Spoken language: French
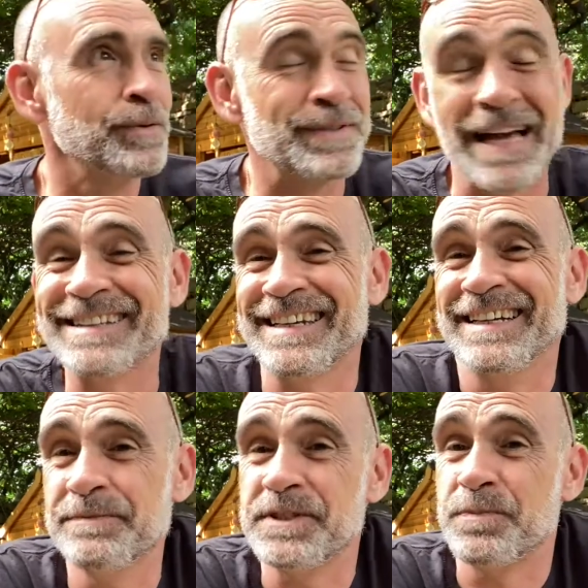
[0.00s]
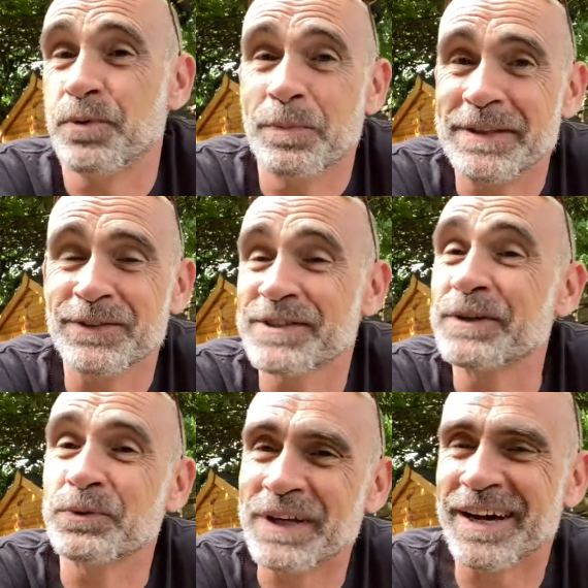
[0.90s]
ça, c'est un petit peu embêtant,
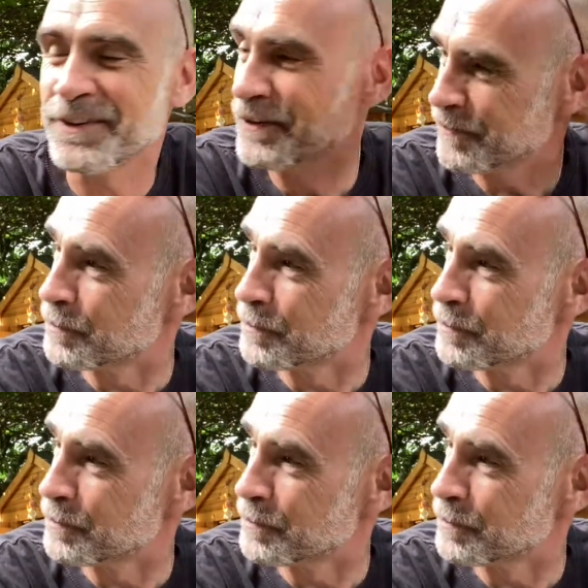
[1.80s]
c'est contrariant.